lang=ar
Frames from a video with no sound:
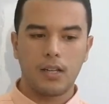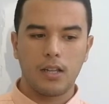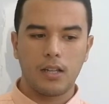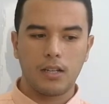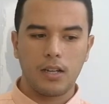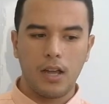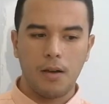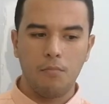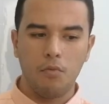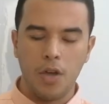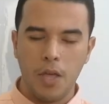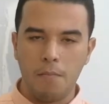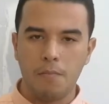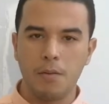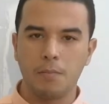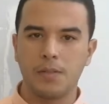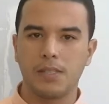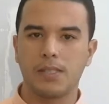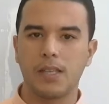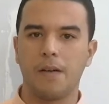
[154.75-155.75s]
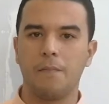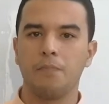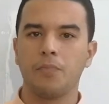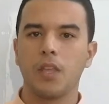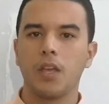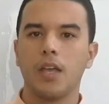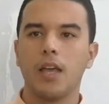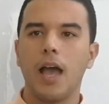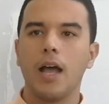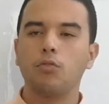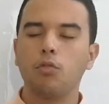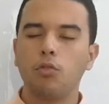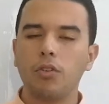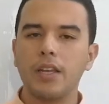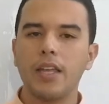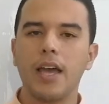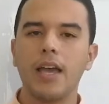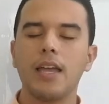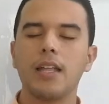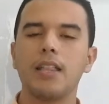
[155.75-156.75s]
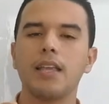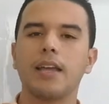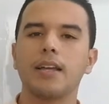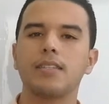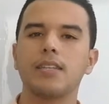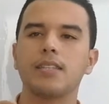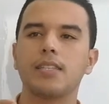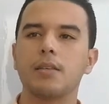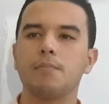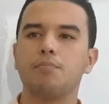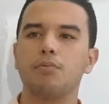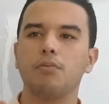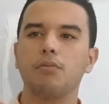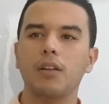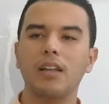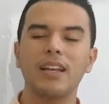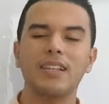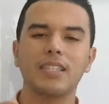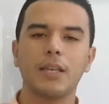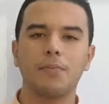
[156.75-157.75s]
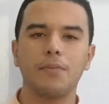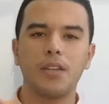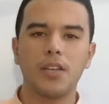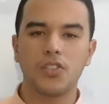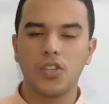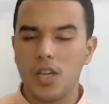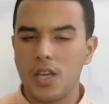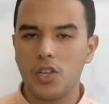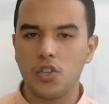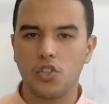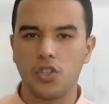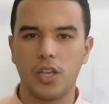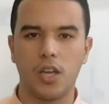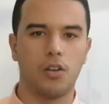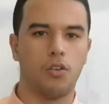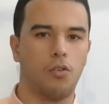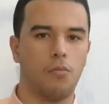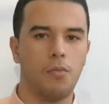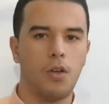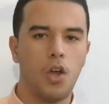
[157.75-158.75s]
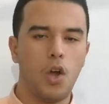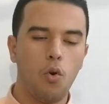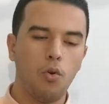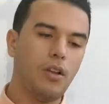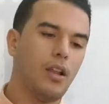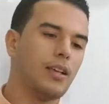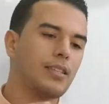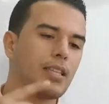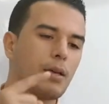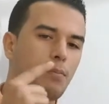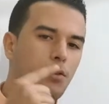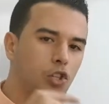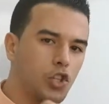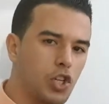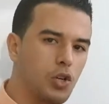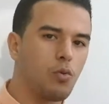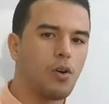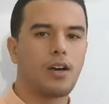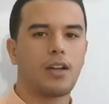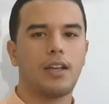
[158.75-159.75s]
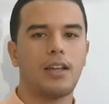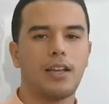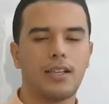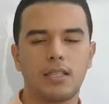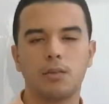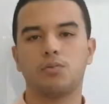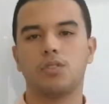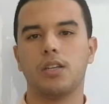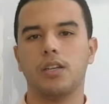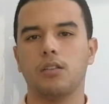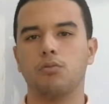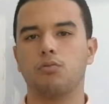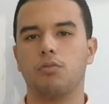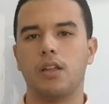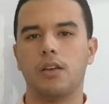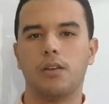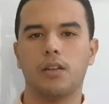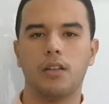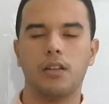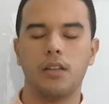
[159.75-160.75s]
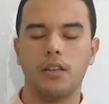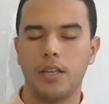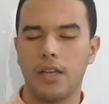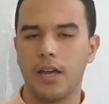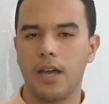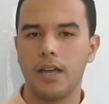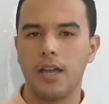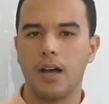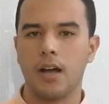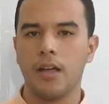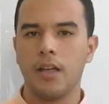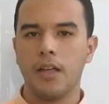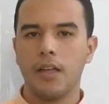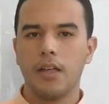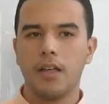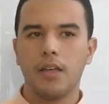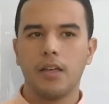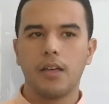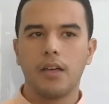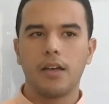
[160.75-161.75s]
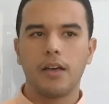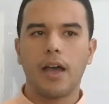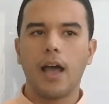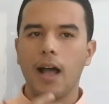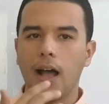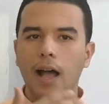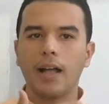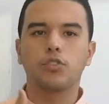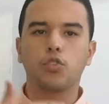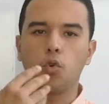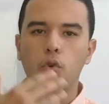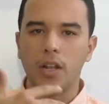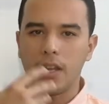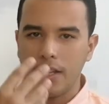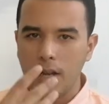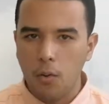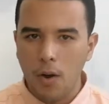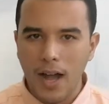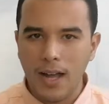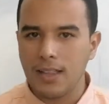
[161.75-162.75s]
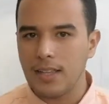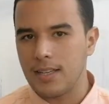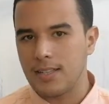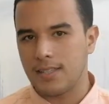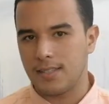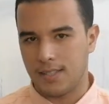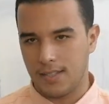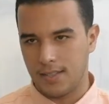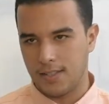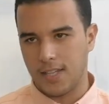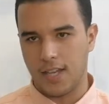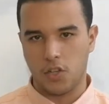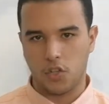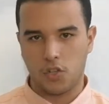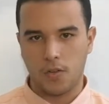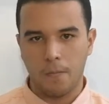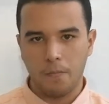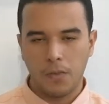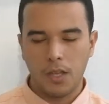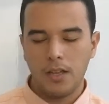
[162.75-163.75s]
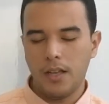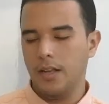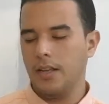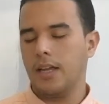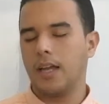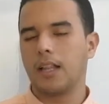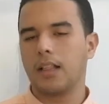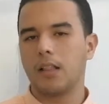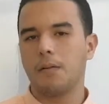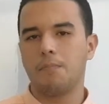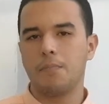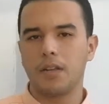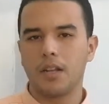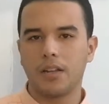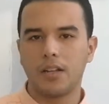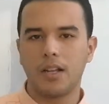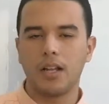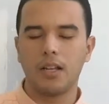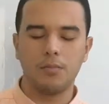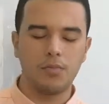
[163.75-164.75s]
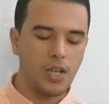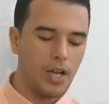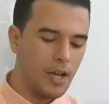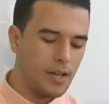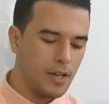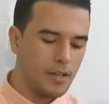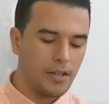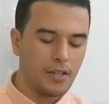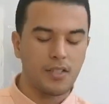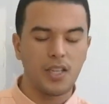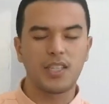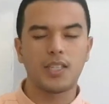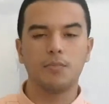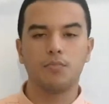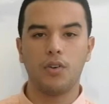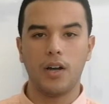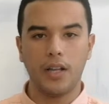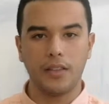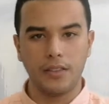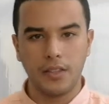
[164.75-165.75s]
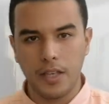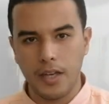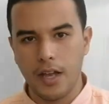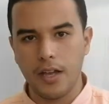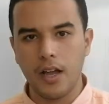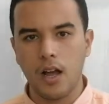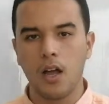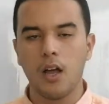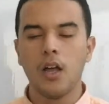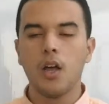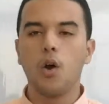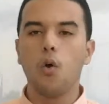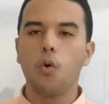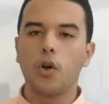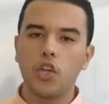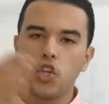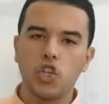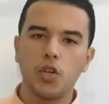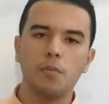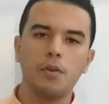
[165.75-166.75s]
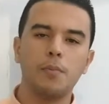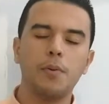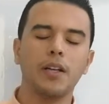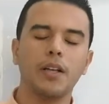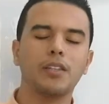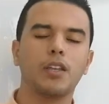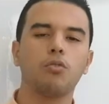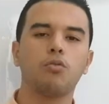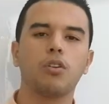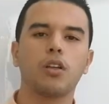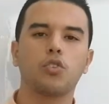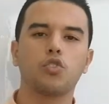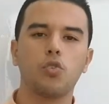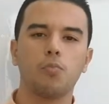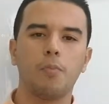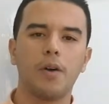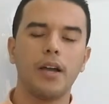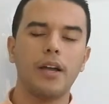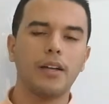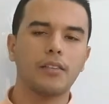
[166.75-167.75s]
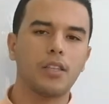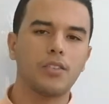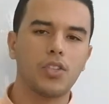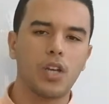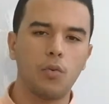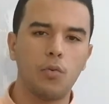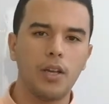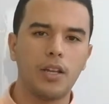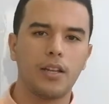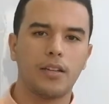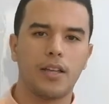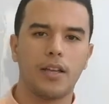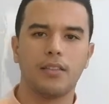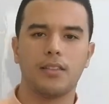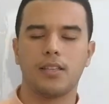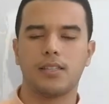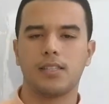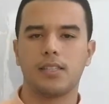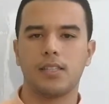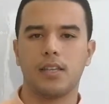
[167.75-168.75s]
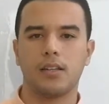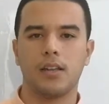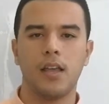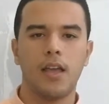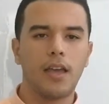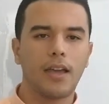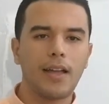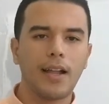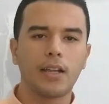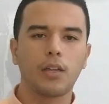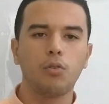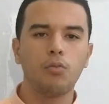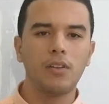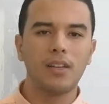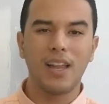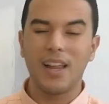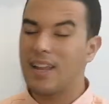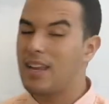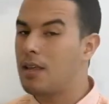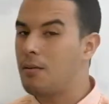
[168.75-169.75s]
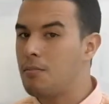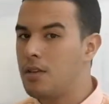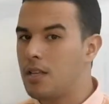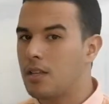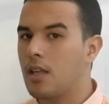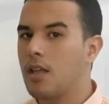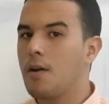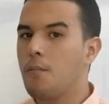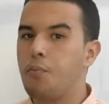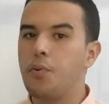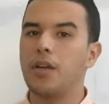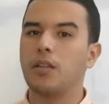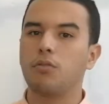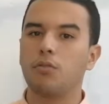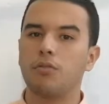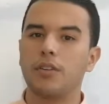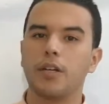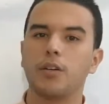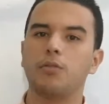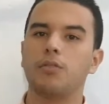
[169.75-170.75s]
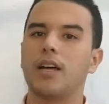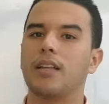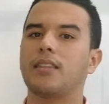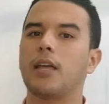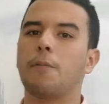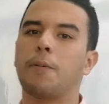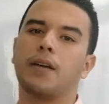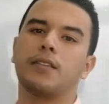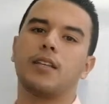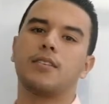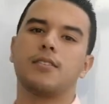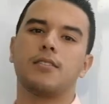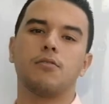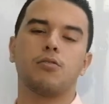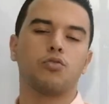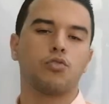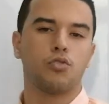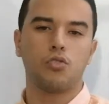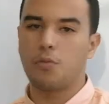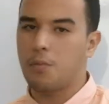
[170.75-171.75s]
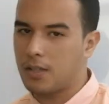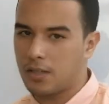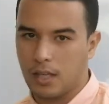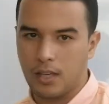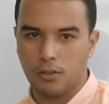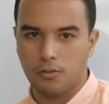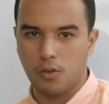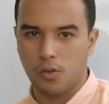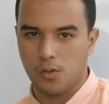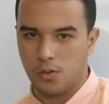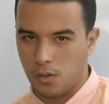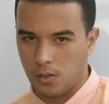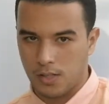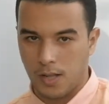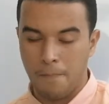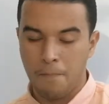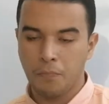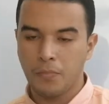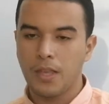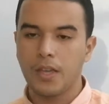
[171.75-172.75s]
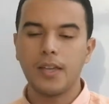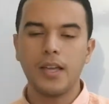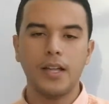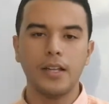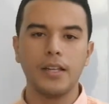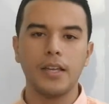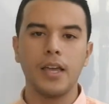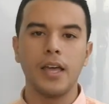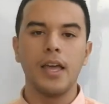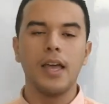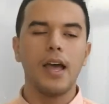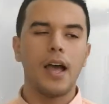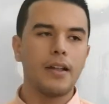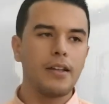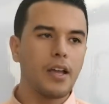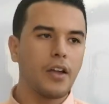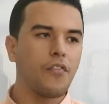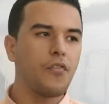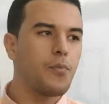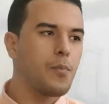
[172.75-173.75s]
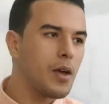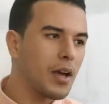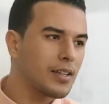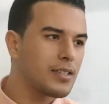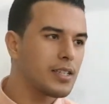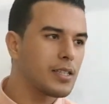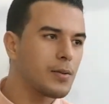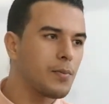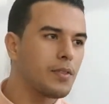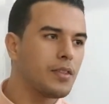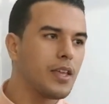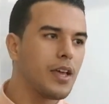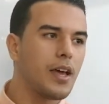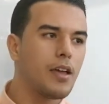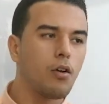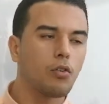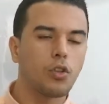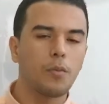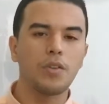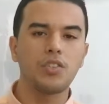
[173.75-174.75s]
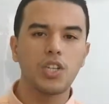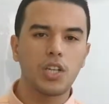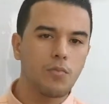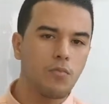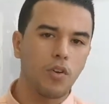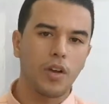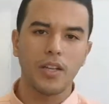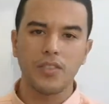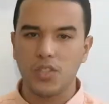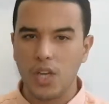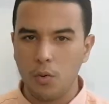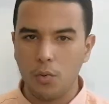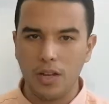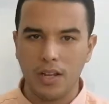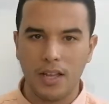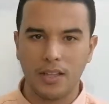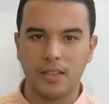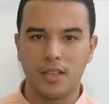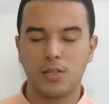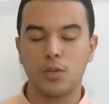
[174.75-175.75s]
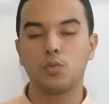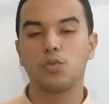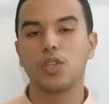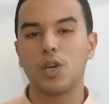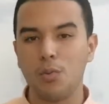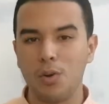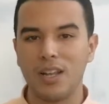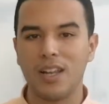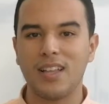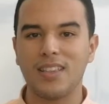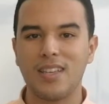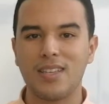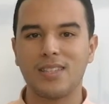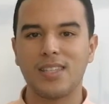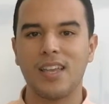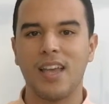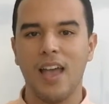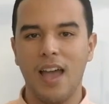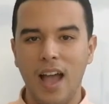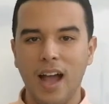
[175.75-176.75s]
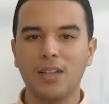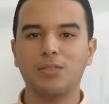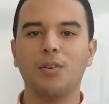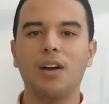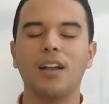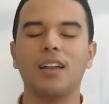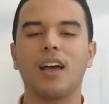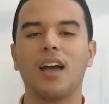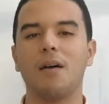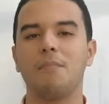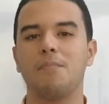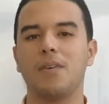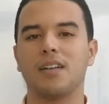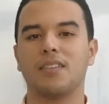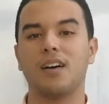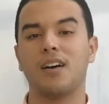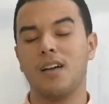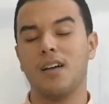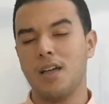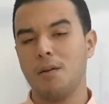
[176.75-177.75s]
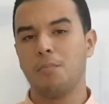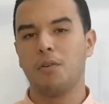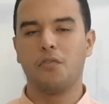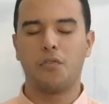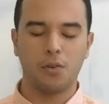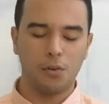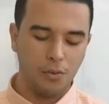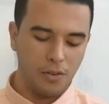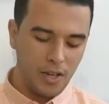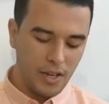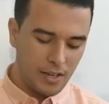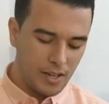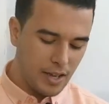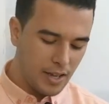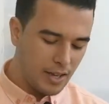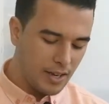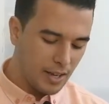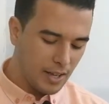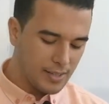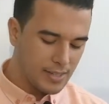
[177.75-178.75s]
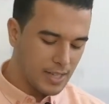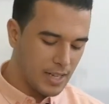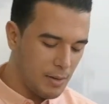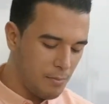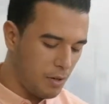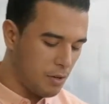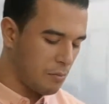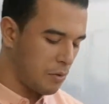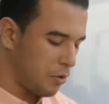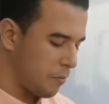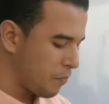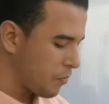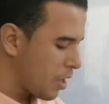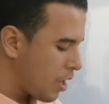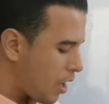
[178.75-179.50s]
راه مهمين بزاف هذوك النهايات اللي كتحسب على حساب النتائج ديالهم ولا حساب الجوار اللي حسب شي عنده النهايه غتقول لنا واحد الاستنتاج يعني كيطلب منك نهار الامتحان انك تحسب واحد النهايه وكيجي من بعد كيقول لك ثم اعطي تاويلا هندسيا كالكولي لا ليميت بوي دوني اون انتربريتاسيون جيومتريك دو ريزولتا يعني انك فيما كتحسب النهايه اوتوماتيك كاين تاويل هندسي والتاويل الهندسي عنده علاقه بماذا بالفروع اللانهائيه اللي غنتكلم عليهم اليوم